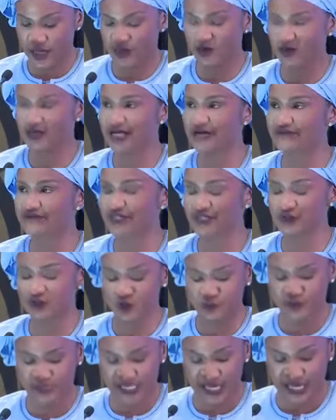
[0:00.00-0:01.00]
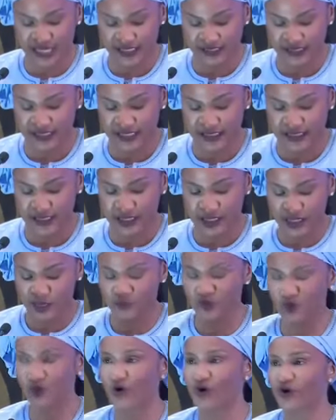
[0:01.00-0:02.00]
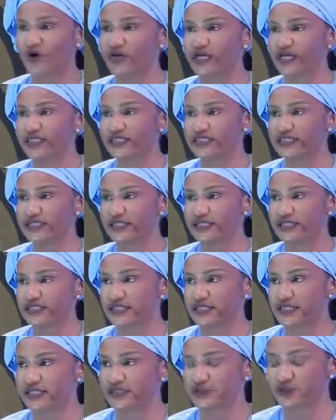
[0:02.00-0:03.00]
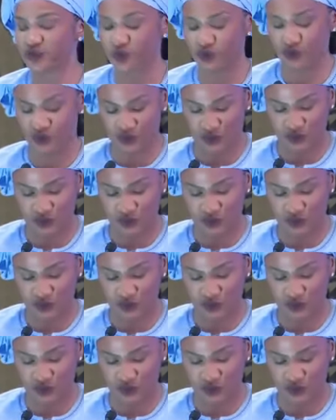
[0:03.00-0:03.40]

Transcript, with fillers: en Afrique subsaharienne pour organiser des élections.